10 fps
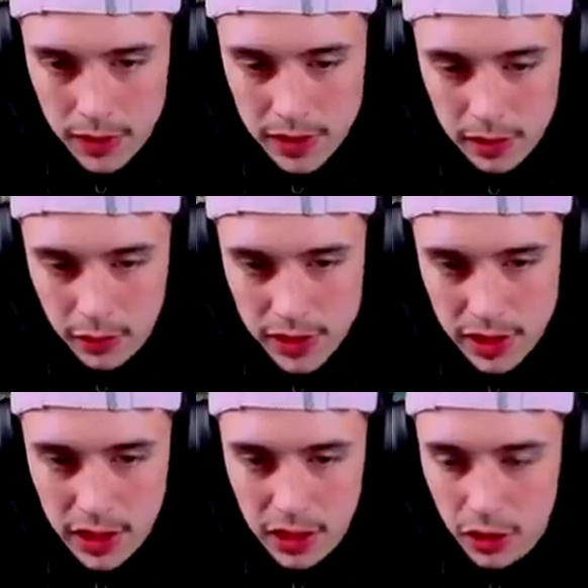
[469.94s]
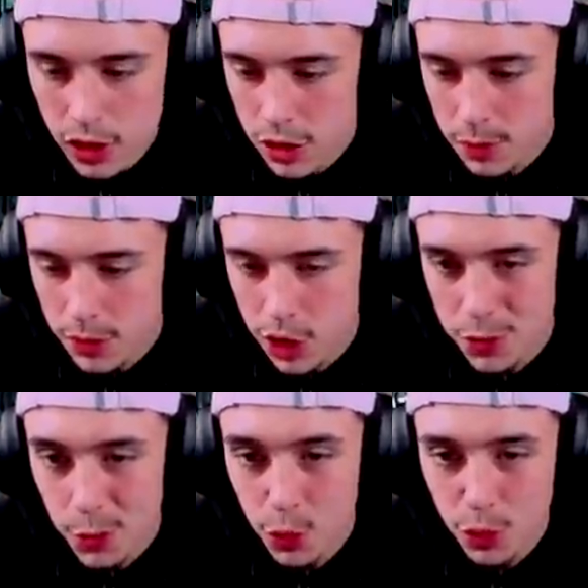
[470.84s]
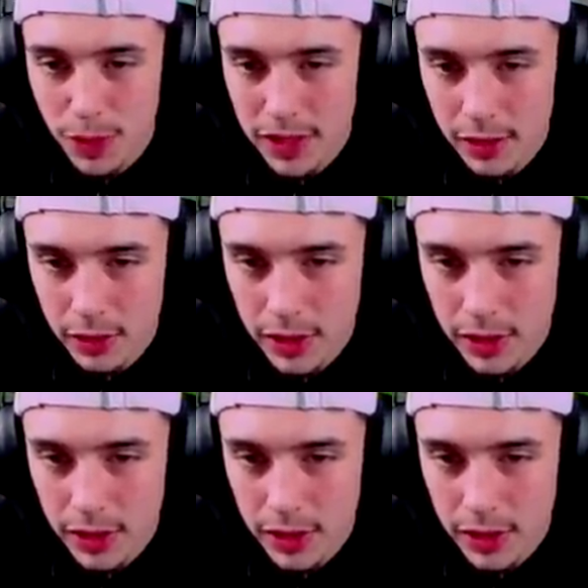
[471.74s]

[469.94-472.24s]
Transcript: On va, on va essayer d'aller le rush. j'ai plus beaucoup de balles